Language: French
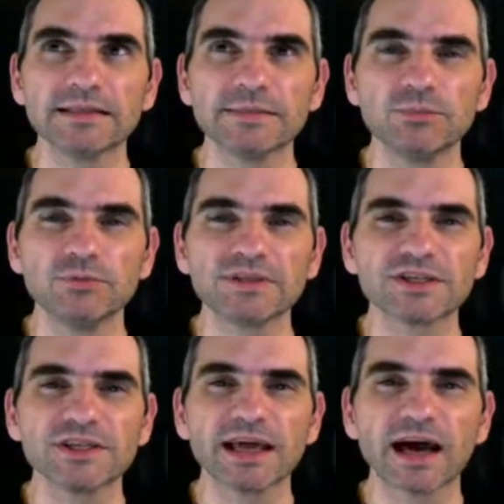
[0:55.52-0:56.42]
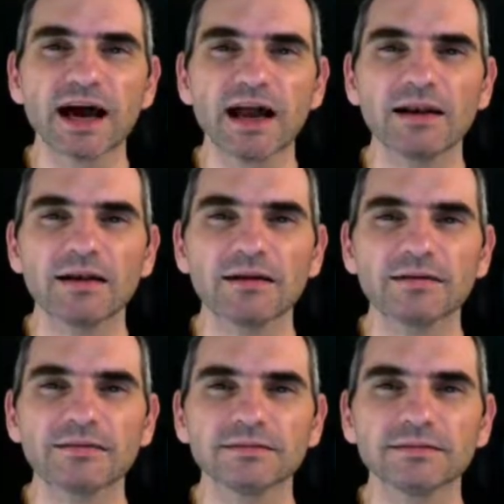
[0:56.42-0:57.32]
plus général.
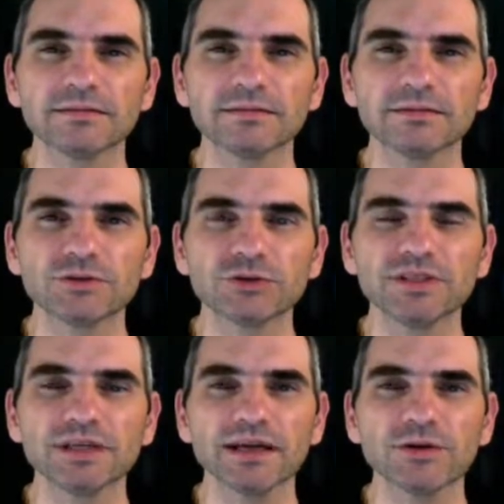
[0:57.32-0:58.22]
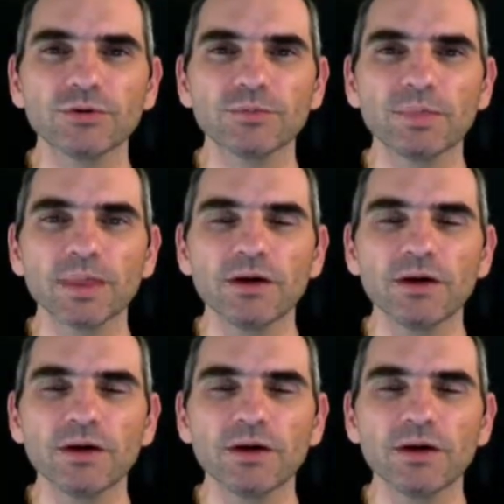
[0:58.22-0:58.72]
Euh, je dirais que